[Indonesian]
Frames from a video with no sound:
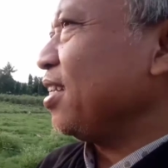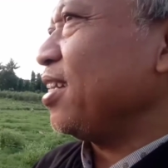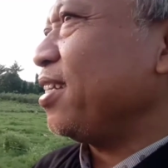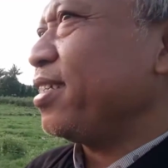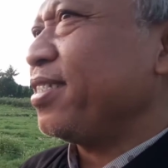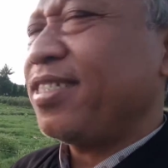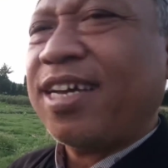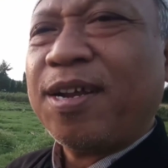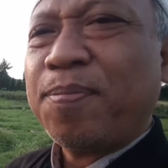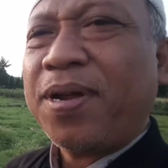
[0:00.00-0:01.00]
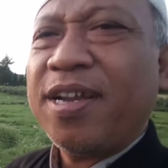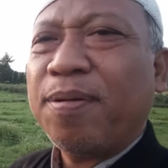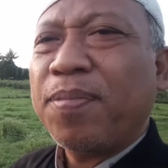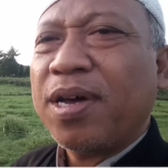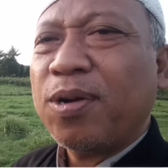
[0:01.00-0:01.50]
e, cara
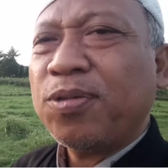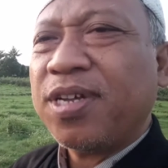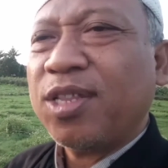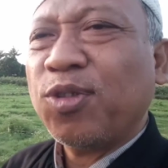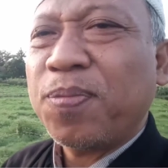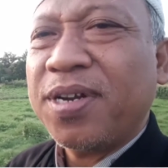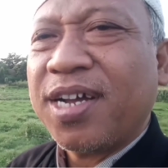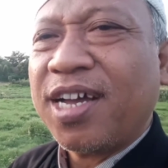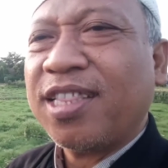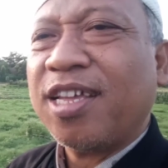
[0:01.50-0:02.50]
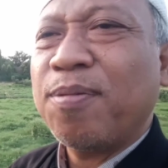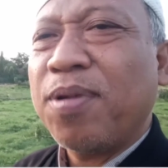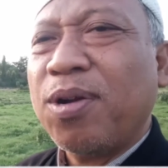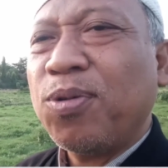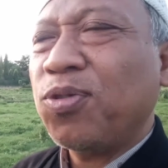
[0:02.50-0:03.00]
pandang baru satu pendekatan
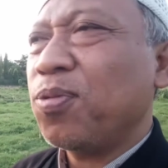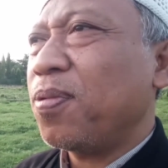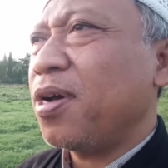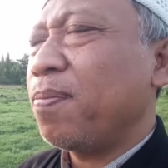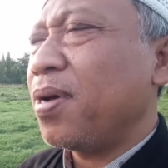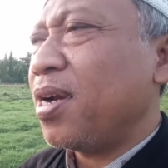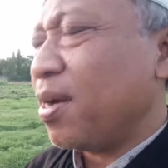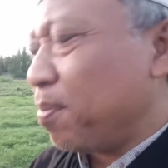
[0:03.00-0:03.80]
baru untuk mengembang,